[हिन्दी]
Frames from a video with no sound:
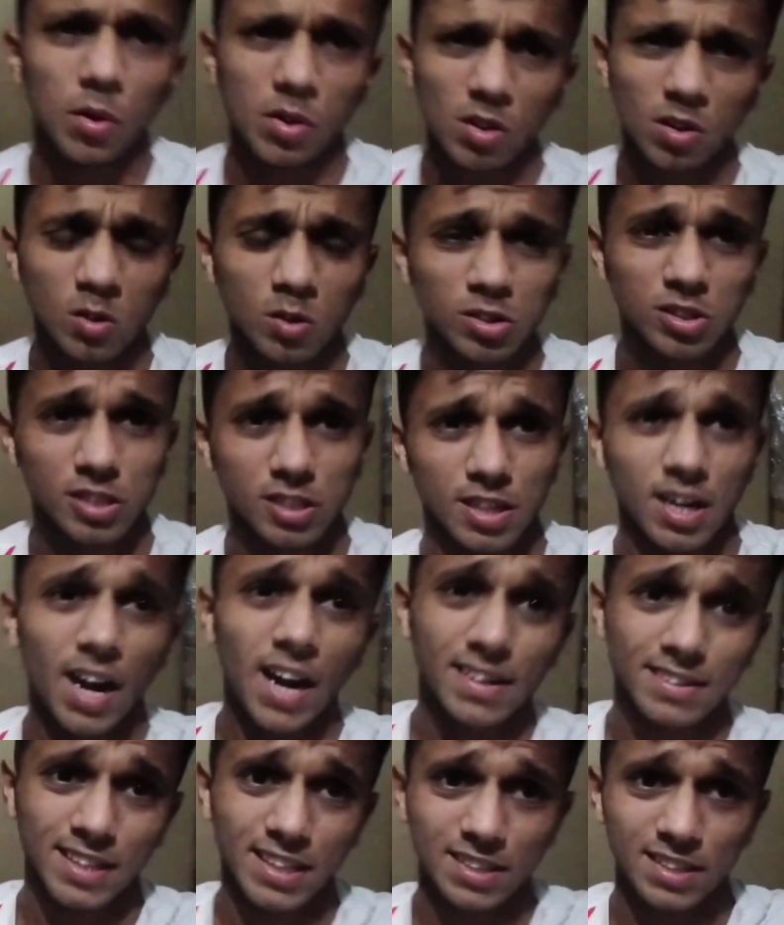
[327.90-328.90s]
ओवरऑल
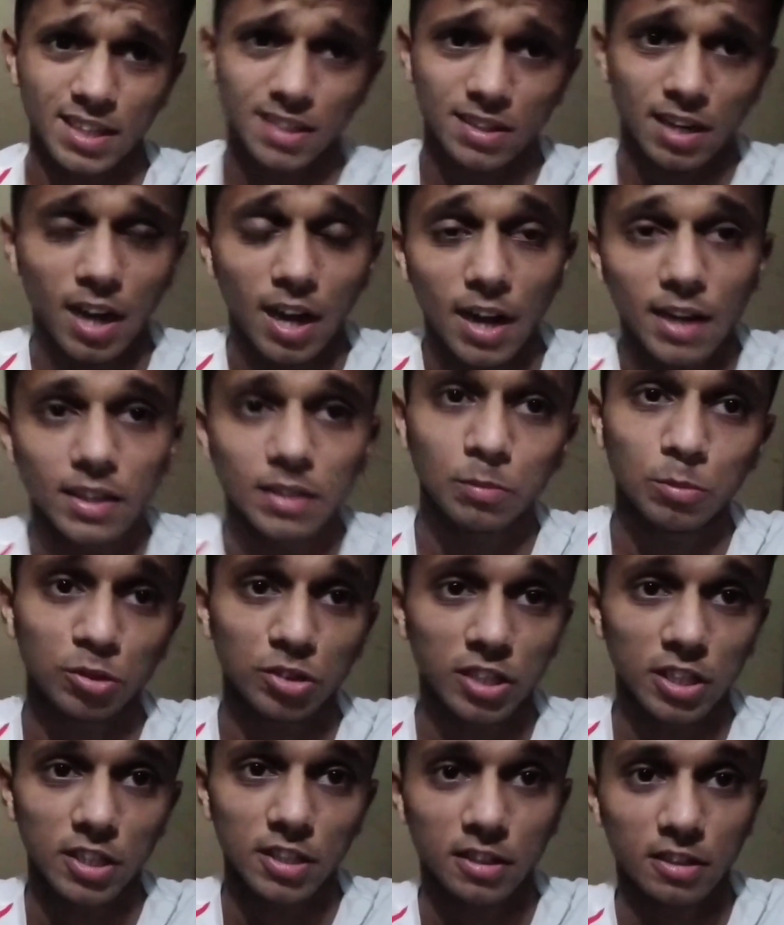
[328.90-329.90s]
कुछ खास आइडिया था
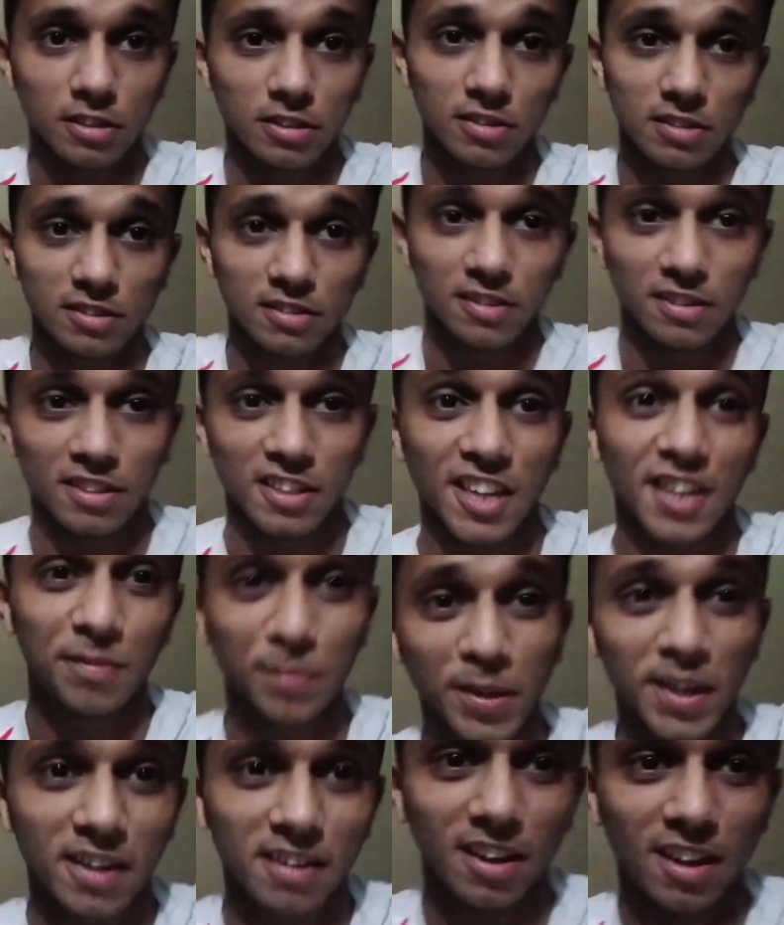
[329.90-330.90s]
नहीं मुझे
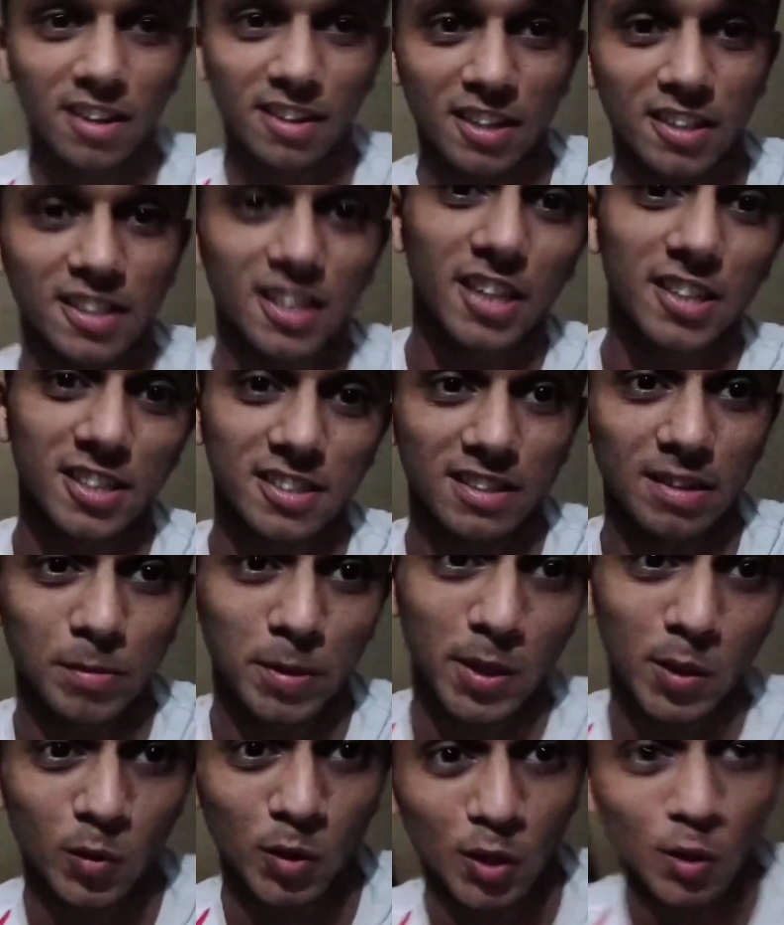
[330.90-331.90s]
किडबैक का कि क्या क्या
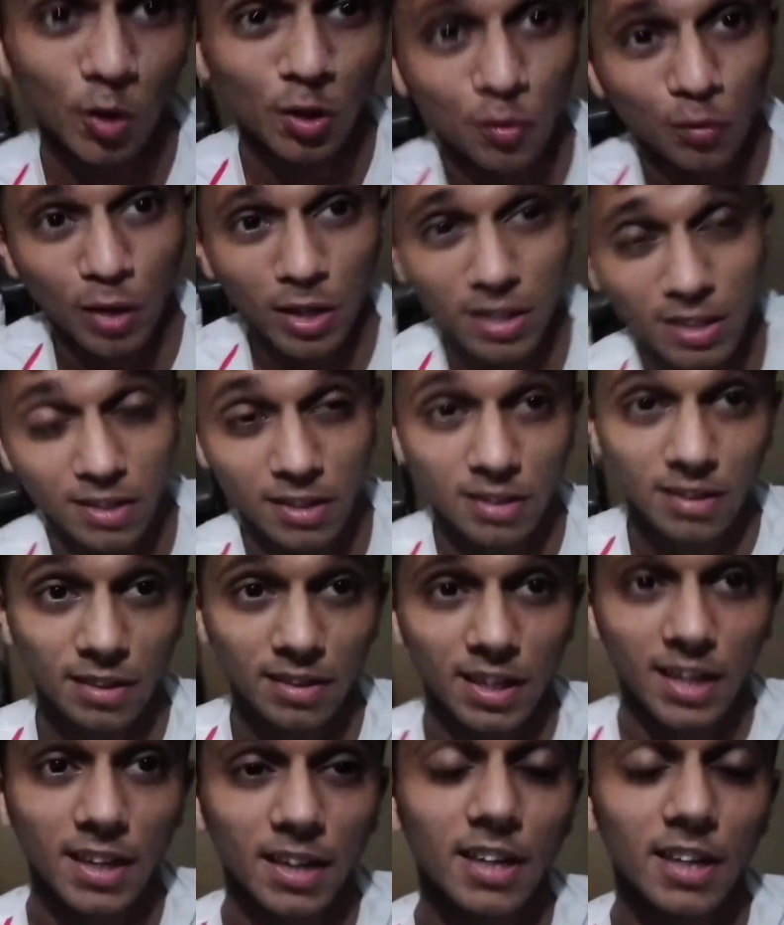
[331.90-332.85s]
सामान उठा उस वक्त